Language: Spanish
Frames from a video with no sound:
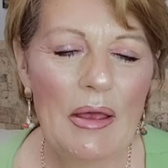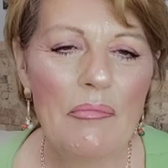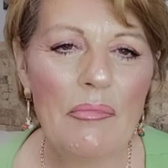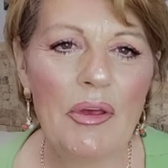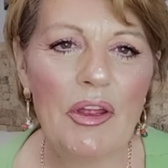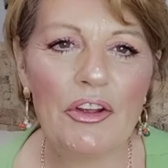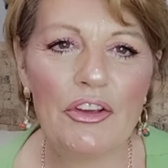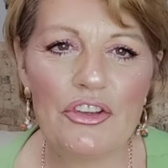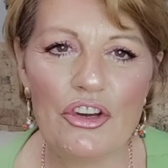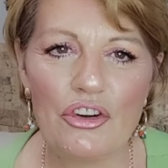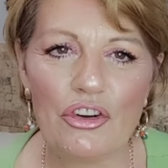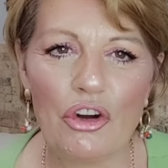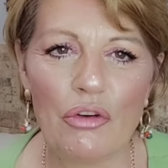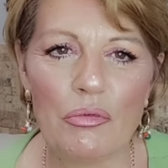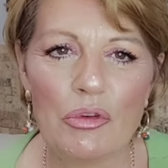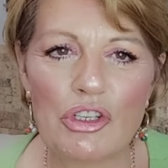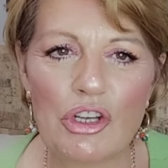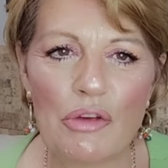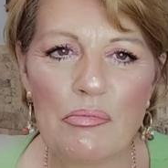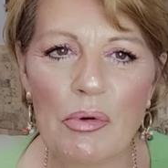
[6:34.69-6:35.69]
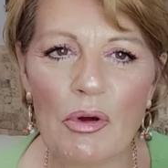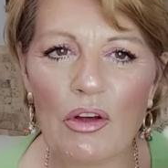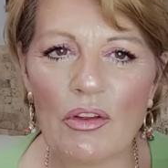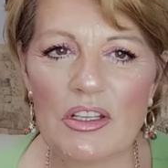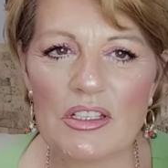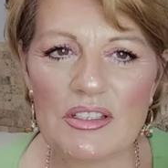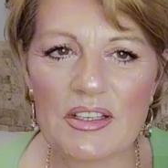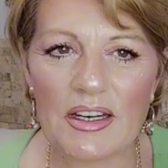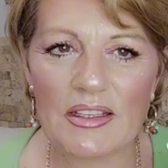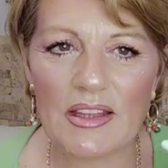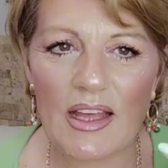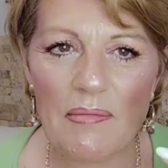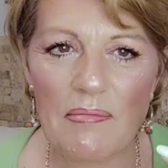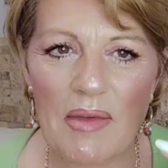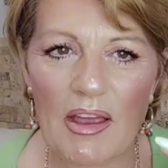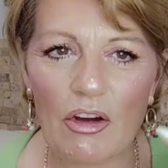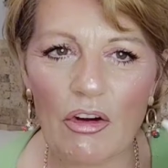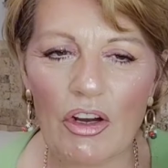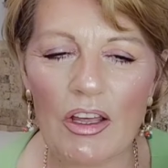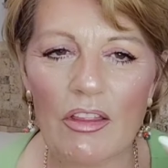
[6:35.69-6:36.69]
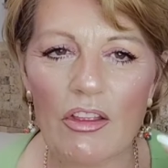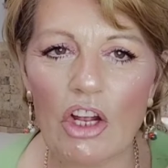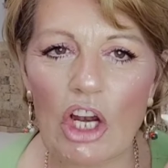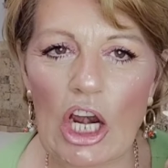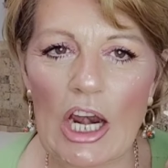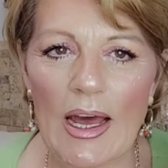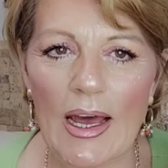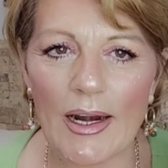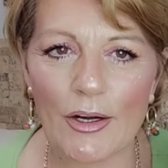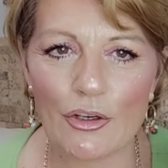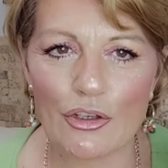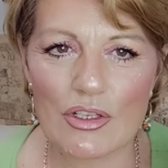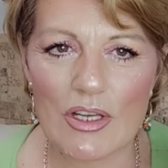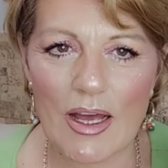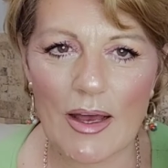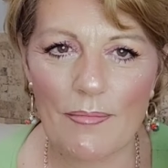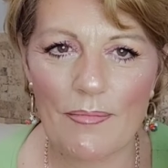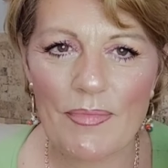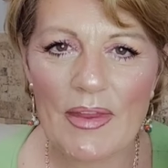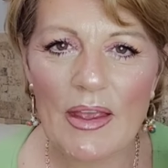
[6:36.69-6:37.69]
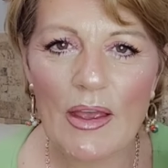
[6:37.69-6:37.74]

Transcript: Pero yo, como soy poco discreta, me he cogido la rosa.